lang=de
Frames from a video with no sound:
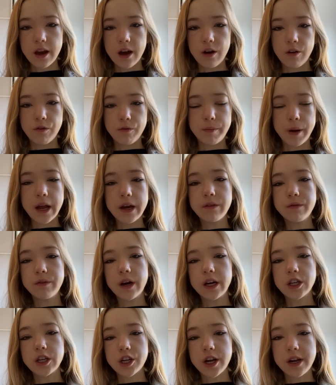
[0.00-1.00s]
Auf beiden
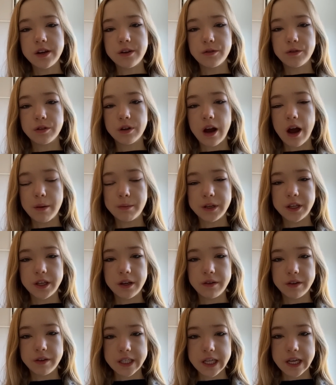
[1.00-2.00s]
Veranstaltungen habe ich
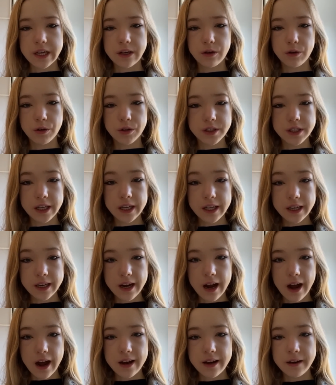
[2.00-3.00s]
jeweils eine kurze Rede
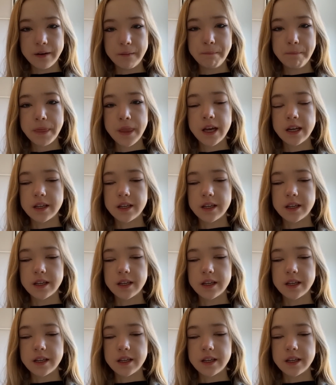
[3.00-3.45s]
gehalten.